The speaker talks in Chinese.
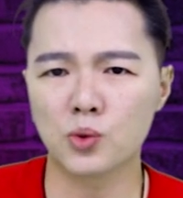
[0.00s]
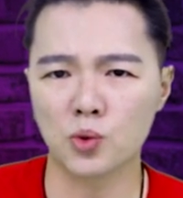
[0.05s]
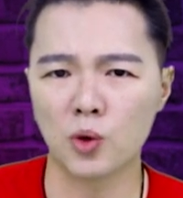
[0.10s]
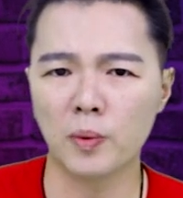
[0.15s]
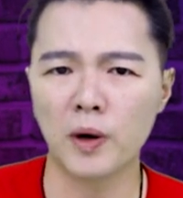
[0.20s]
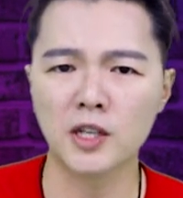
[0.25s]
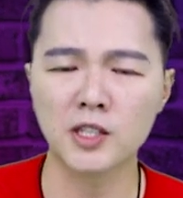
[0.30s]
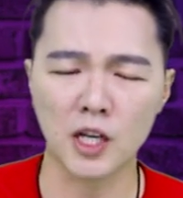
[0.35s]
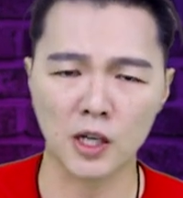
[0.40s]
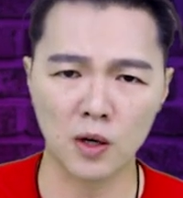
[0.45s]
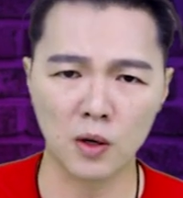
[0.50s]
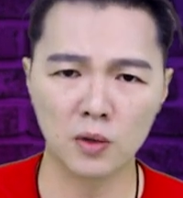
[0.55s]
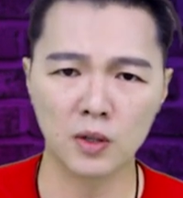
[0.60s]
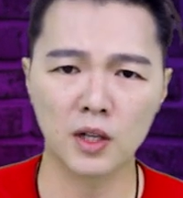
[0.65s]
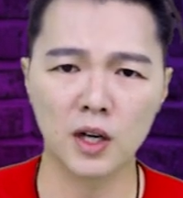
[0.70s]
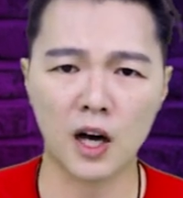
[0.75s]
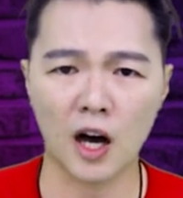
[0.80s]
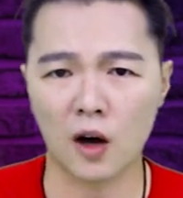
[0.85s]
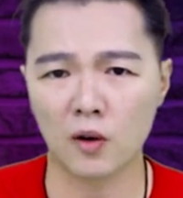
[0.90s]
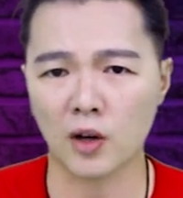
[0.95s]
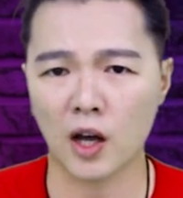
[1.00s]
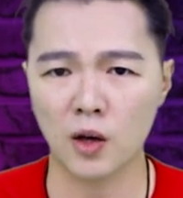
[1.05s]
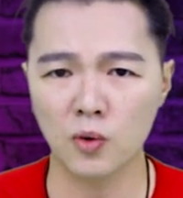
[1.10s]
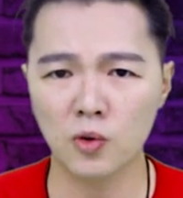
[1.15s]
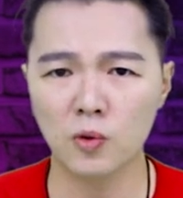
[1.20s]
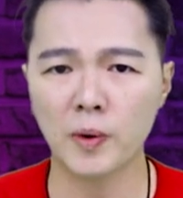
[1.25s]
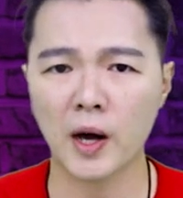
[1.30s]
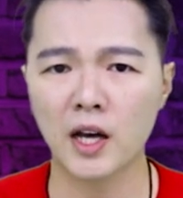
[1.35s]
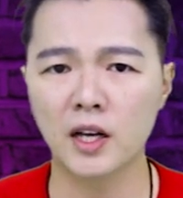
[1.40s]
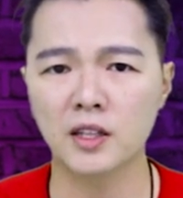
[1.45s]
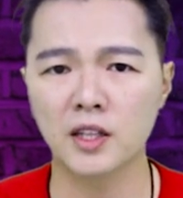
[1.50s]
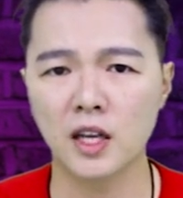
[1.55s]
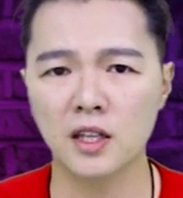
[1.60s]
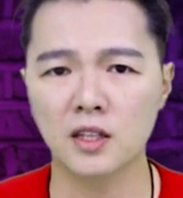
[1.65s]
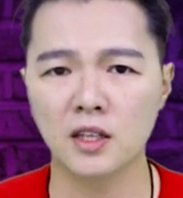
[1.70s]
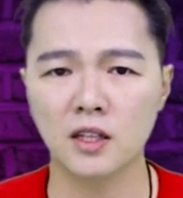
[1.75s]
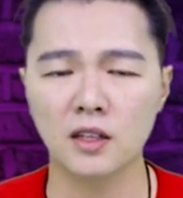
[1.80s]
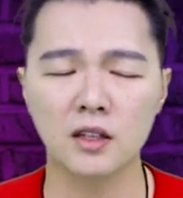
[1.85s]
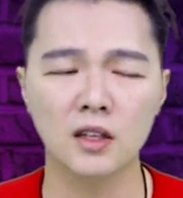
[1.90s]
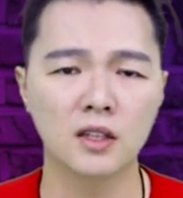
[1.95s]
左派掌控的好莱坞拍的
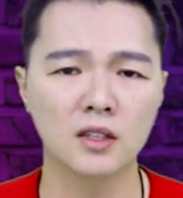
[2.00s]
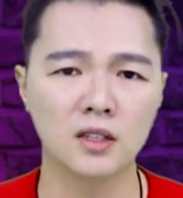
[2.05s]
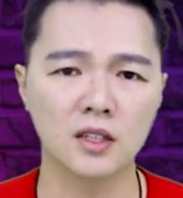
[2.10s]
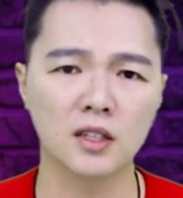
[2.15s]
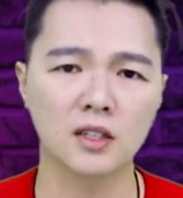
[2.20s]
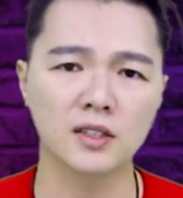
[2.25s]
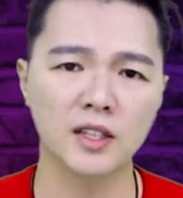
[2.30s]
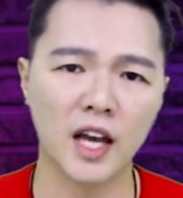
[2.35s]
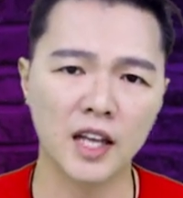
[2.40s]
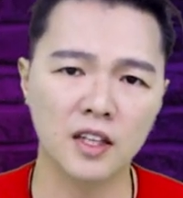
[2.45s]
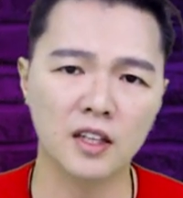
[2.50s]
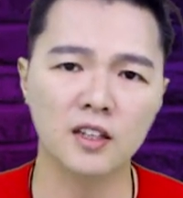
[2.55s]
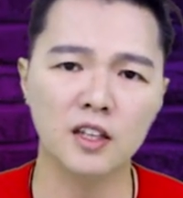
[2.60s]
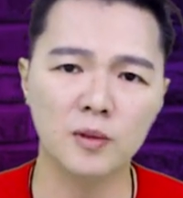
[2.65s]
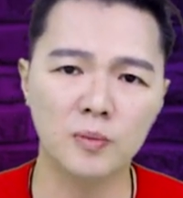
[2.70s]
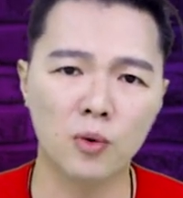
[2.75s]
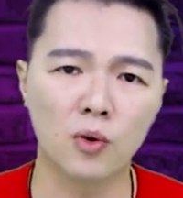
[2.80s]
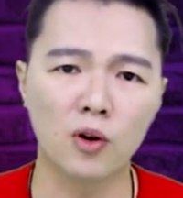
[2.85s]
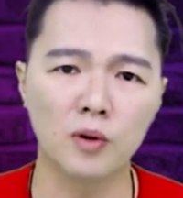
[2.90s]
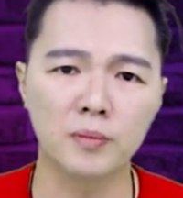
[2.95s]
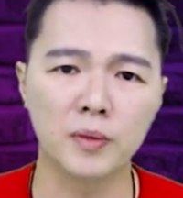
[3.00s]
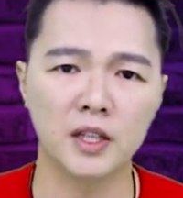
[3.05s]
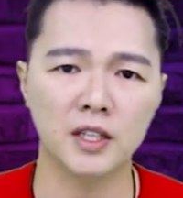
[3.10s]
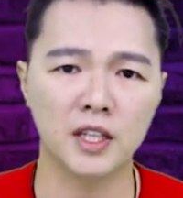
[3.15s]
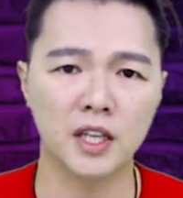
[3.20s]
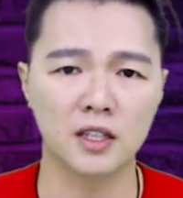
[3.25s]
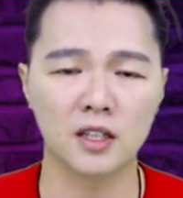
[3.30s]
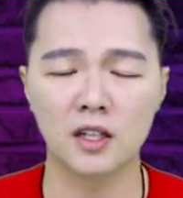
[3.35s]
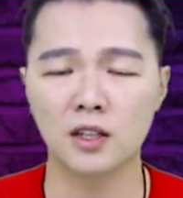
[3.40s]
电影，那个 Natalie Portman 演